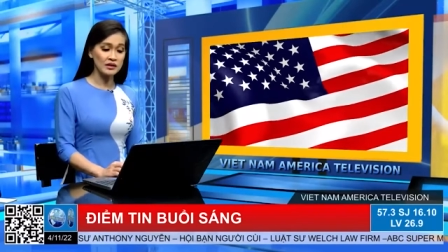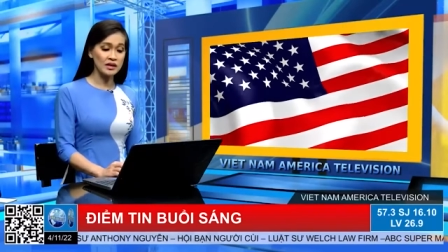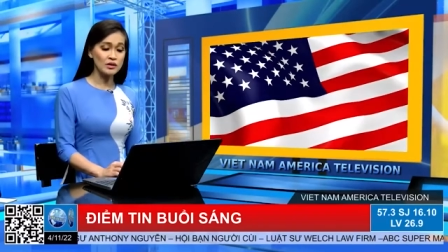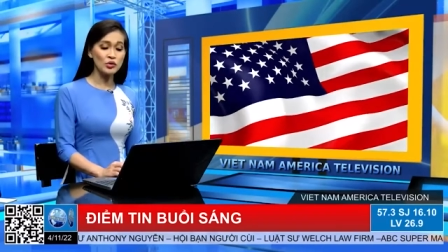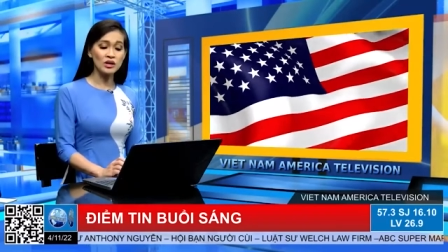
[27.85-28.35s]

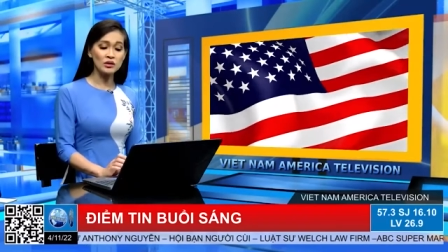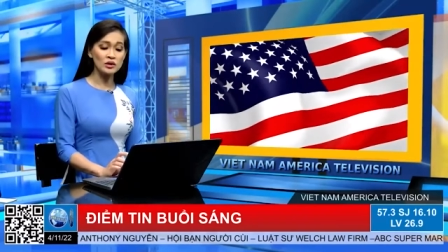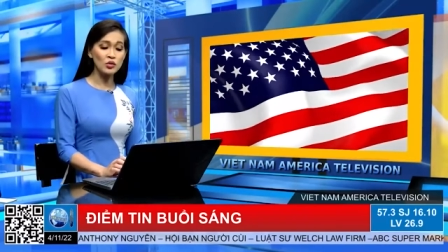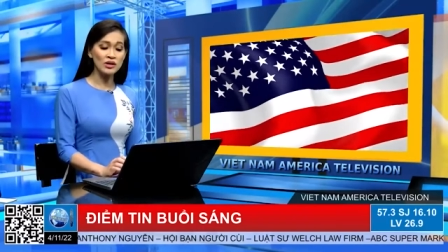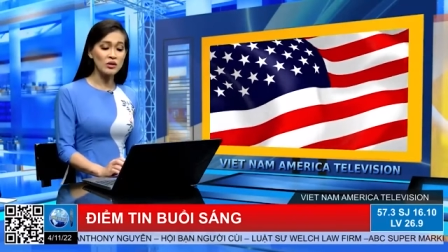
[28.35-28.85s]
thì luật
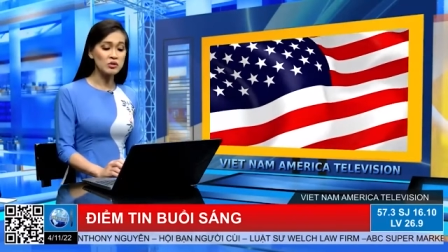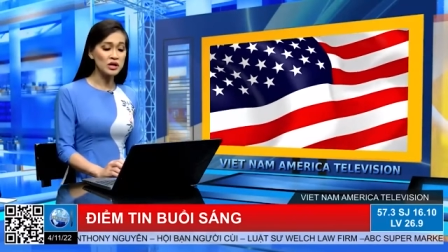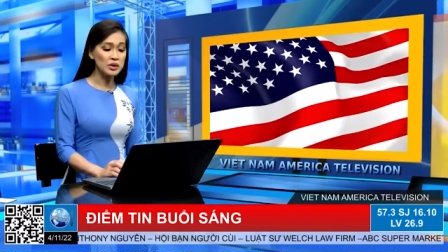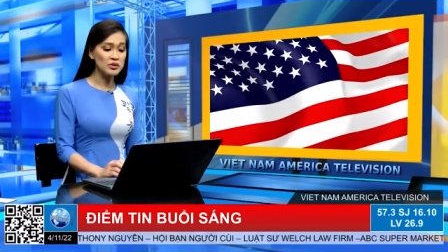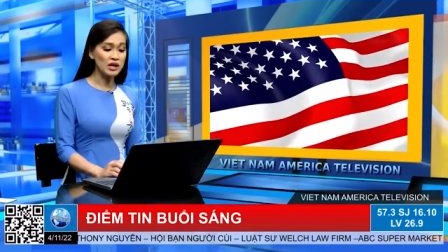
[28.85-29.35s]
dự luật không có
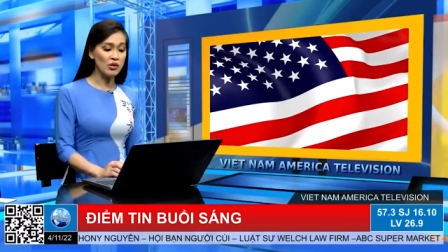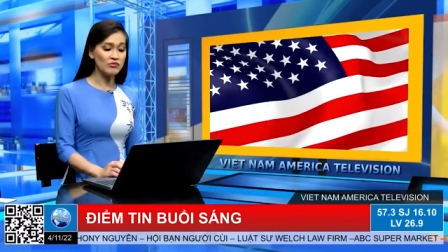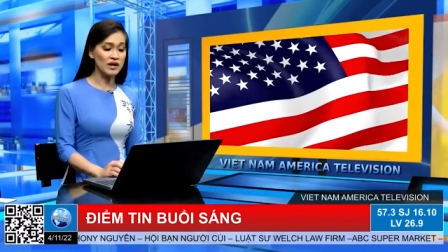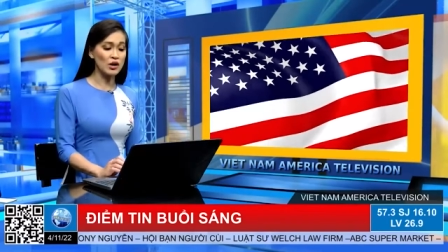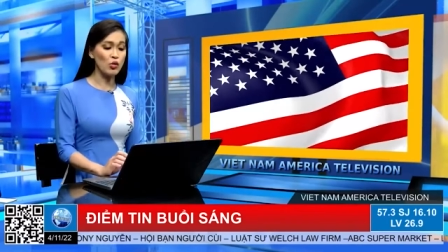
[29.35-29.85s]
yêu cầu
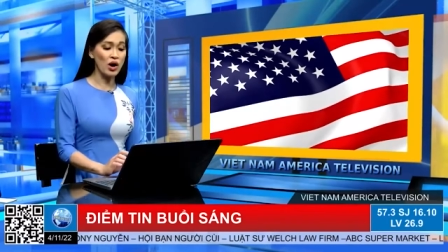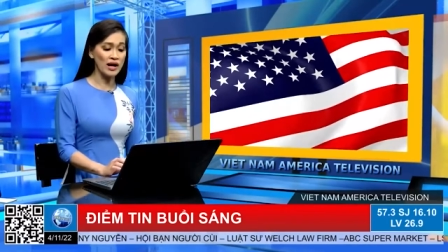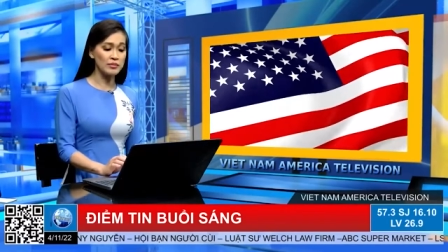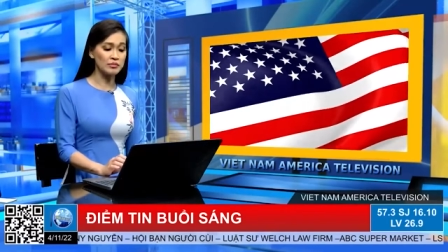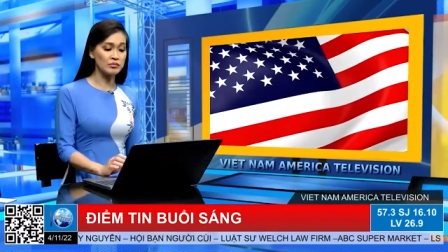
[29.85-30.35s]
phải
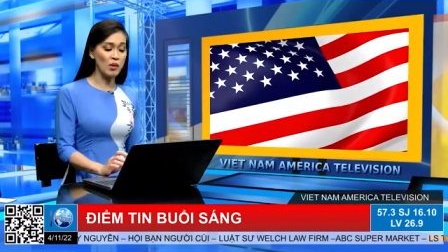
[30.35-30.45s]
loại